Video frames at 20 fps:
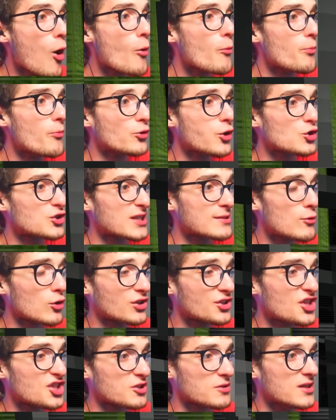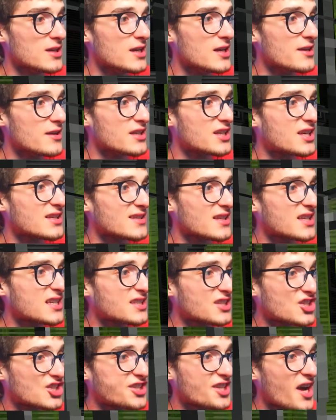o dostlarım o kılıç e, ikiz,
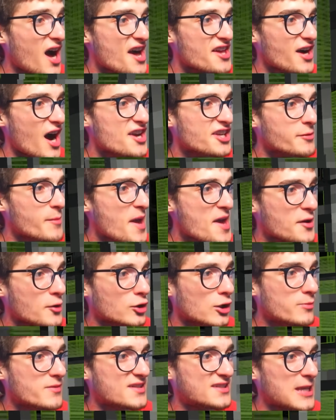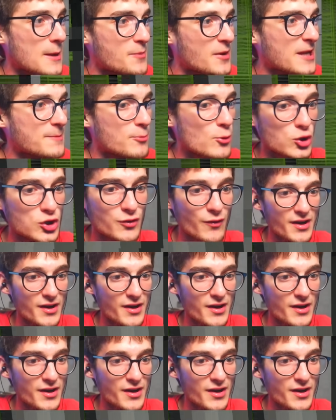ikiz kişileri ayır, ayırmaya yarıyor olabilir. Separate büyüsü